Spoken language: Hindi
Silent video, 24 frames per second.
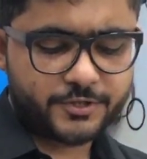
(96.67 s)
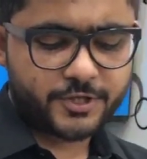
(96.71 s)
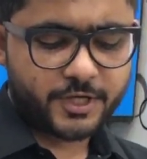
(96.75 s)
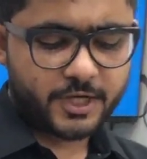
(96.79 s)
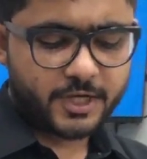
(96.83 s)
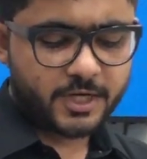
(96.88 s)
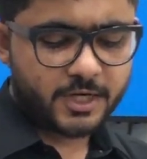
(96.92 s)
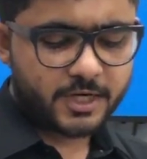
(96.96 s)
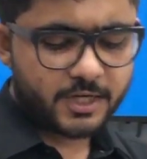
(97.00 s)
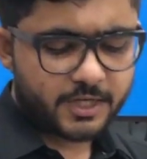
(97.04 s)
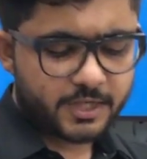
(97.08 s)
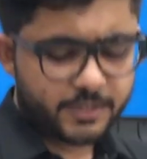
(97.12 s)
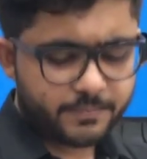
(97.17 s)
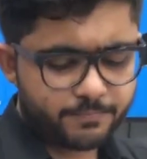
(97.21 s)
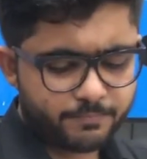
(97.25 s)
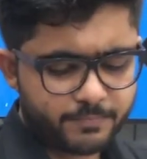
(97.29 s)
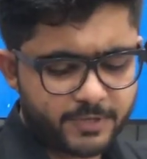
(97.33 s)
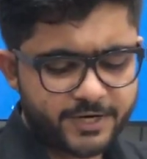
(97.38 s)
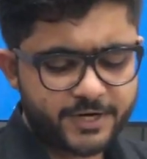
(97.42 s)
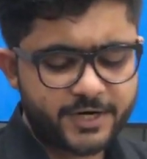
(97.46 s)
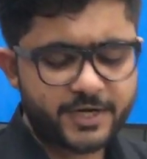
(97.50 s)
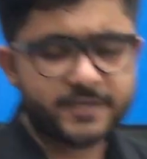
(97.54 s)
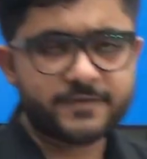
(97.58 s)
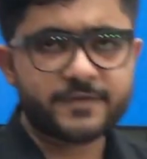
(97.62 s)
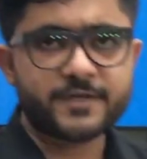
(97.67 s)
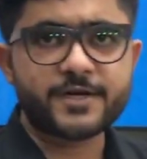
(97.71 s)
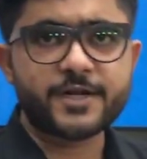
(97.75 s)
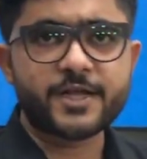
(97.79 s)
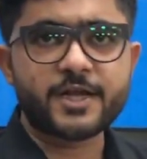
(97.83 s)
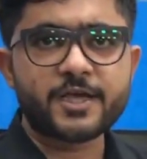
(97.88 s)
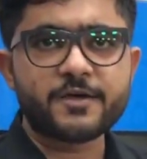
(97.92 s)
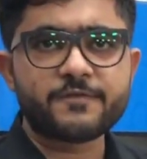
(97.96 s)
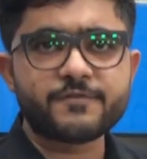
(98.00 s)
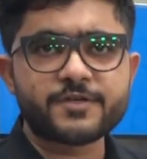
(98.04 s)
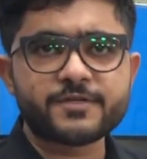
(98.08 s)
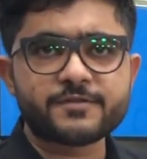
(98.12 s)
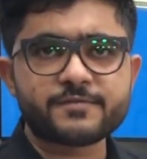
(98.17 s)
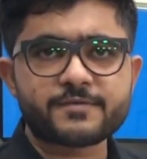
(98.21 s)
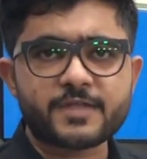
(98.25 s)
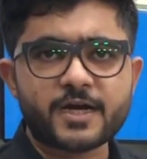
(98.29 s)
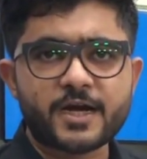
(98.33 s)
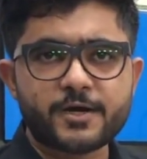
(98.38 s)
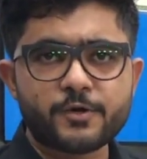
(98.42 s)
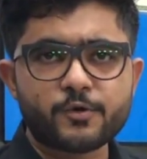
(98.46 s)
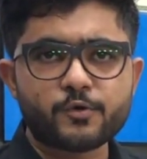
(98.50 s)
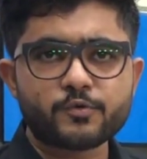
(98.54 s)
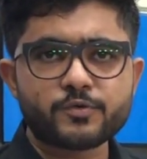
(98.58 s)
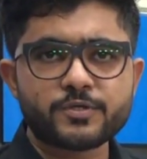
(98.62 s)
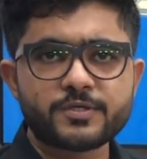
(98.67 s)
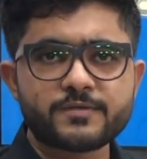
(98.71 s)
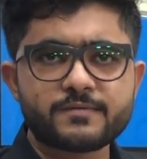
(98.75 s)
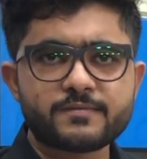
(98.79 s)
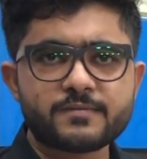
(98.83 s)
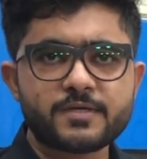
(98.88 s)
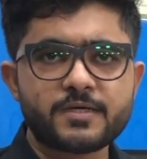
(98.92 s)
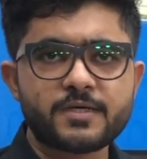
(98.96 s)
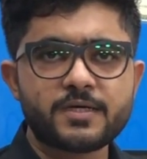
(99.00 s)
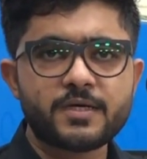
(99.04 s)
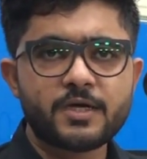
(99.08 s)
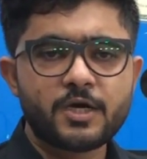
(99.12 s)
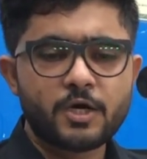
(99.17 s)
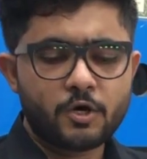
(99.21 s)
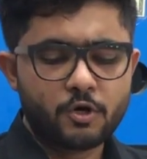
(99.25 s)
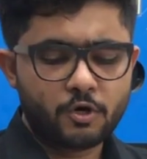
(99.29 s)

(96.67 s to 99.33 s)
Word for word: इनशाला मंडे से डिलीवरी स्टार्ट होगी इसकी